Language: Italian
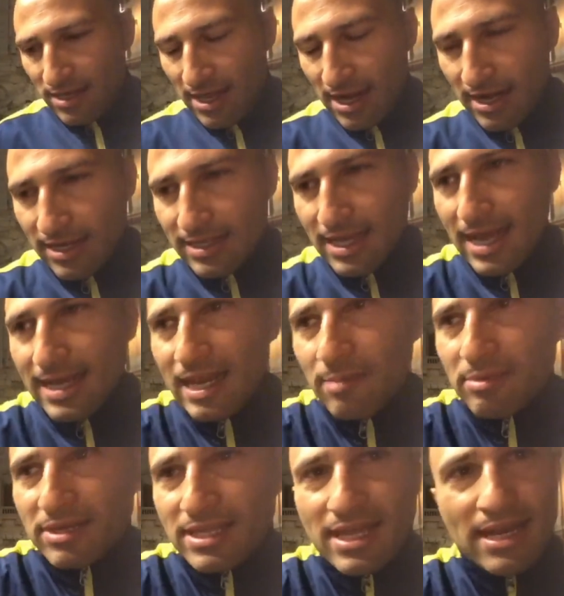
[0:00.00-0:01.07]
era in Italia
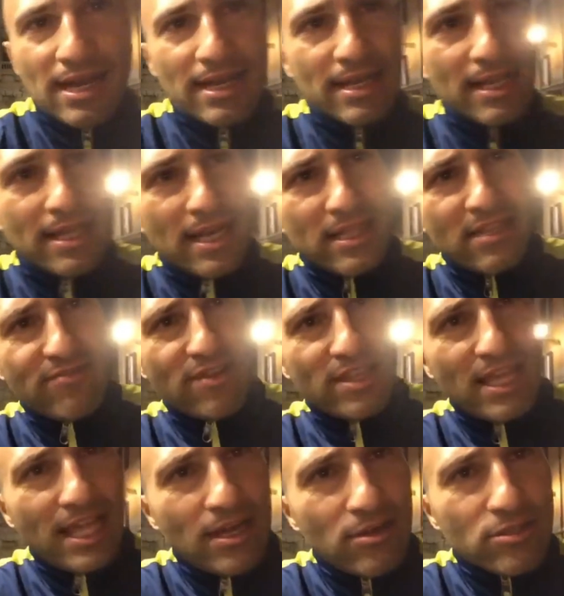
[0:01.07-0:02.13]
perché era nel Grande
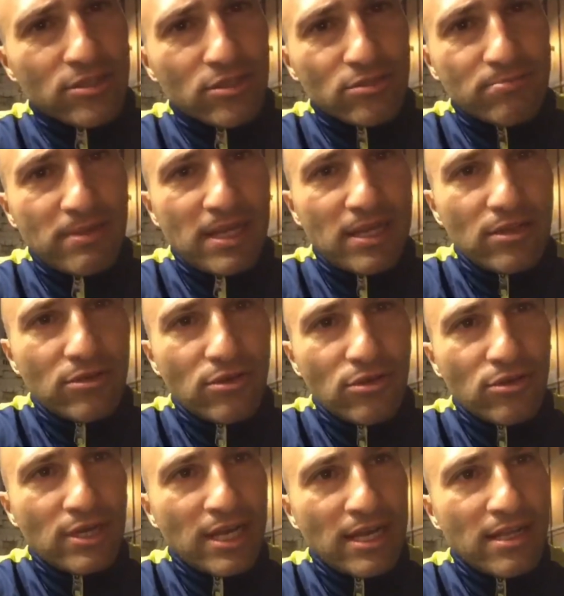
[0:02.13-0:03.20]
Fratello, se non sbaglio, no?
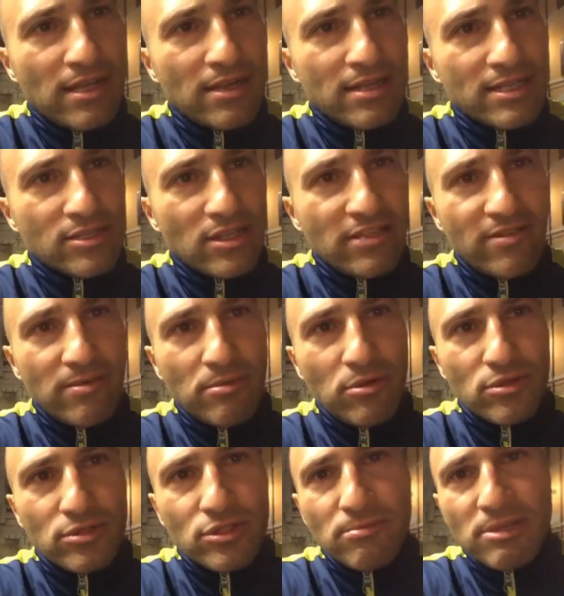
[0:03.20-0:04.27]
o nel Riso eh, dei
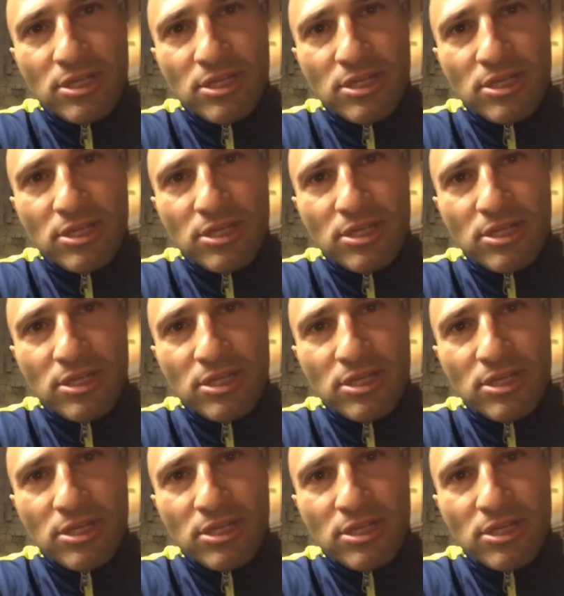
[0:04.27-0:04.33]
Famosi, non mi